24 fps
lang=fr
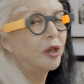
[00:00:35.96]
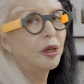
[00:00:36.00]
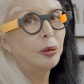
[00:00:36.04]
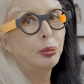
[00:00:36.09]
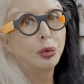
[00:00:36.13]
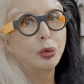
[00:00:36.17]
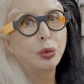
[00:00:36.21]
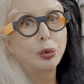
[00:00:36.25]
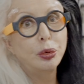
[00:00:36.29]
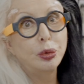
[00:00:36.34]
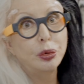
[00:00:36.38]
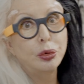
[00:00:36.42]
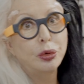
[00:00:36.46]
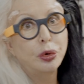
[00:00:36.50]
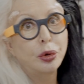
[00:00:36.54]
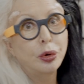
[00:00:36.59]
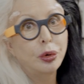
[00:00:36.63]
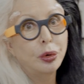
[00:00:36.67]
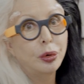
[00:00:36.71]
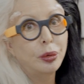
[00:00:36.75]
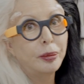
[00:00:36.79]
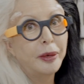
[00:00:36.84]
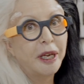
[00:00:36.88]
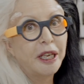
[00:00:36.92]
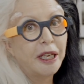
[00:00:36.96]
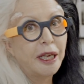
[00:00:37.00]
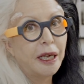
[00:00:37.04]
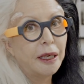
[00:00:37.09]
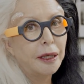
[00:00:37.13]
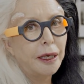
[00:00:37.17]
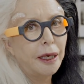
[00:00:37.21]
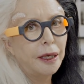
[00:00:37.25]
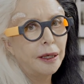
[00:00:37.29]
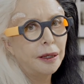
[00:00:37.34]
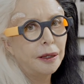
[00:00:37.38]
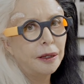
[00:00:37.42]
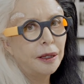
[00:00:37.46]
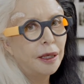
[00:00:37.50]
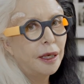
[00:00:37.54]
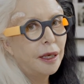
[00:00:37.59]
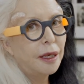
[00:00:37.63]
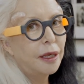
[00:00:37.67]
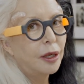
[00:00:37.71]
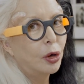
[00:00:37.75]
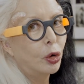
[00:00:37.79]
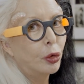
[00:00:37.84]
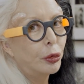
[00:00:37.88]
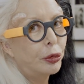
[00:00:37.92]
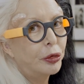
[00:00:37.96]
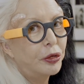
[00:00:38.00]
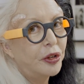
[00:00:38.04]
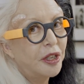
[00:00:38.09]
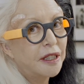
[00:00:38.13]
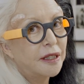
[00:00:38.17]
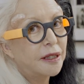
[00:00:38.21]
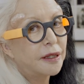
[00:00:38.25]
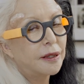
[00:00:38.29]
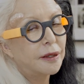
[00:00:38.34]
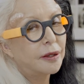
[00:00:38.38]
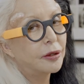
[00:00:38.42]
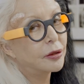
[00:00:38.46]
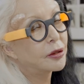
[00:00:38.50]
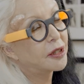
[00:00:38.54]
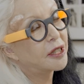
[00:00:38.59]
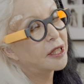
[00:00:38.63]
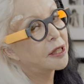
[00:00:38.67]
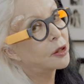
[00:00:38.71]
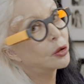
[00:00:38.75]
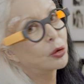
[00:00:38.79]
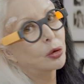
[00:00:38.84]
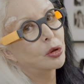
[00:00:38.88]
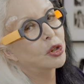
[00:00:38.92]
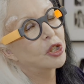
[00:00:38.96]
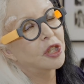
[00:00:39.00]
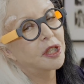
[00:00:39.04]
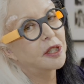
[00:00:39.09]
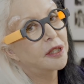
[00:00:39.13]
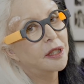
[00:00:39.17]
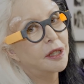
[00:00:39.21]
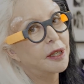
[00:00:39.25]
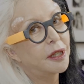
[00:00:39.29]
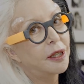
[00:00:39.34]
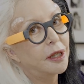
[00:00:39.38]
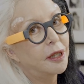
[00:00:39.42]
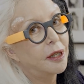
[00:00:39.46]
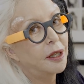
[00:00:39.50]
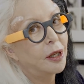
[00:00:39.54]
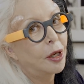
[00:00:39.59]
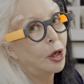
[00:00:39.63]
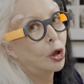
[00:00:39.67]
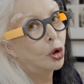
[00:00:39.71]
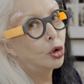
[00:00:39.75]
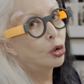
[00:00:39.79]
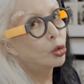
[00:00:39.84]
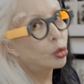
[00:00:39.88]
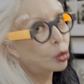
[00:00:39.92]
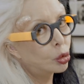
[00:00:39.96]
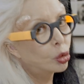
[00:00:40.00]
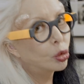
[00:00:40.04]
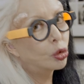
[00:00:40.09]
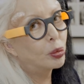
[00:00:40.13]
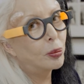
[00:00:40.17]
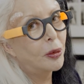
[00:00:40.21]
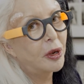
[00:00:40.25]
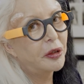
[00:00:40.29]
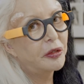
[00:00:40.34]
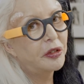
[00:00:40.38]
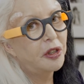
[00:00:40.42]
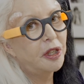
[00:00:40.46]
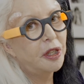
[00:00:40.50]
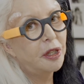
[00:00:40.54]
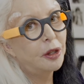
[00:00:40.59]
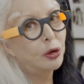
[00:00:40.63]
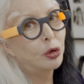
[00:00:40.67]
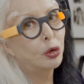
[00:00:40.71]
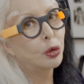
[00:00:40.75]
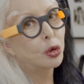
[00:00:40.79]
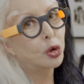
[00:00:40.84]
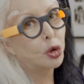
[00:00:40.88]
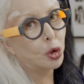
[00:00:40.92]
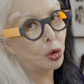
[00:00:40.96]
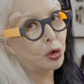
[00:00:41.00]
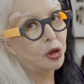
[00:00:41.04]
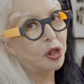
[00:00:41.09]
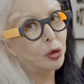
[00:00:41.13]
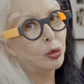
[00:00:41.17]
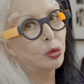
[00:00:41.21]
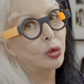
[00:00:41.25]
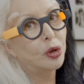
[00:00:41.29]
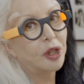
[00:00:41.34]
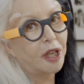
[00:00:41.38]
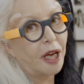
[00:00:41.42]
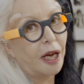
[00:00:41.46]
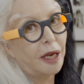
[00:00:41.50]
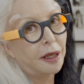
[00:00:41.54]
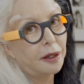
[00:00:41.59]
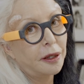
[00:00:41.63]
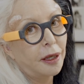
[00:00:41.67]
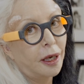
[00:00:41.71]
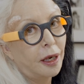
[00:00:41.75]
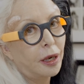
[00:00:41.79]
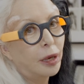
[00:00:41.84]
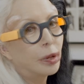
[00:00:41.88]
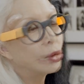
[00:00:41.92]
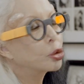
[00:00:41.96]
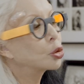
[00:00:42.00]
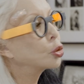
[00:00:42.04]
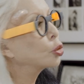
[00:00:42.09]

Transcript: début de ma carrière et en fait, c'est ce que j'ai essayé toute ma vie, de sortir du cadre, que